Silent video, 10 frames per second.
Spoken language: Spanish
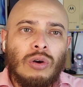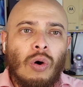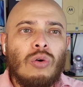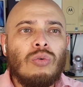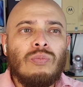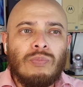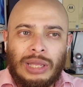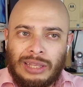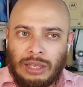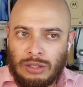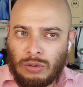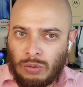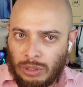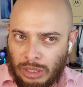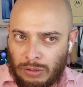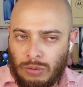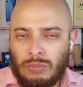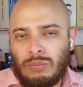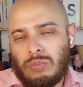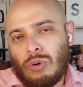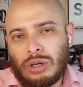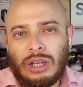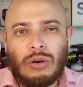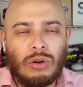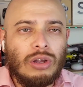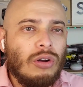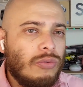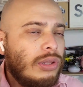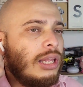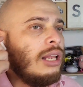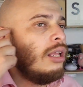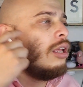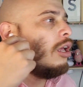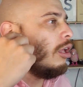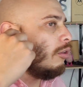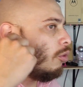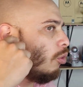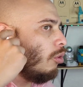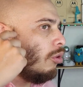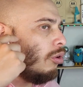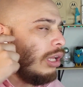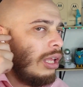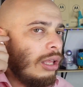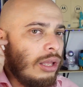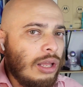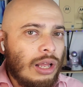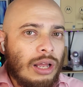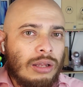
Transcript: con un pequeño eco, porque lógico al final todo eh,